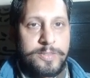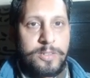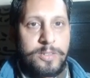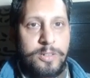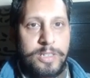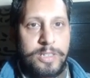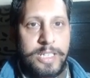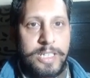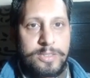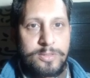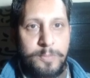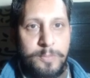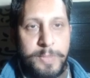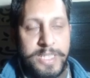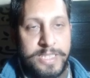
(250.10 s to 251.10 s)
और एक सौ
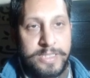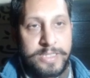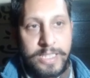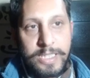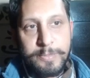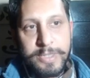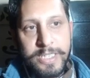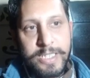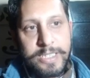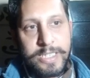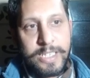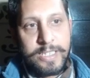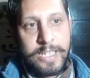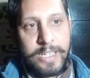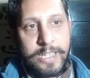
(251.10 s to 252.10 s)
बीस तक भी ये
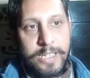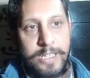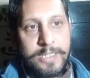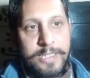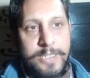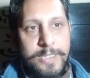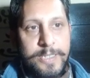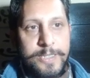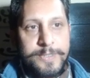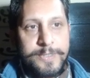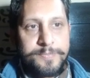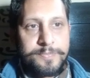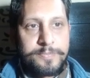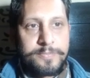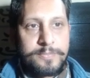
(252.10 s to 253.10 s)
शेयर जाएगा
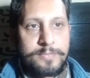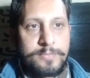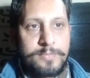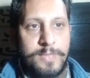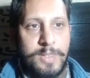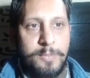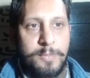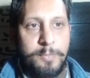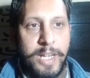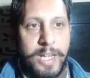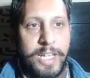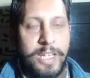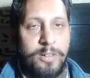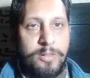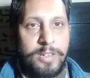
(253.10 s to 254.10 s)

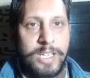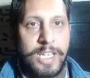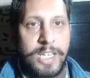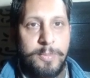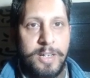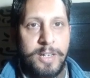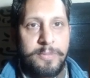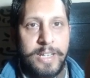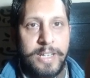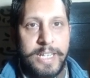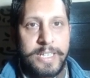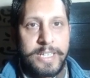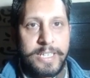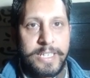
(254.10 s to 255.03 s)
बाय ओनली अब नाइन्टी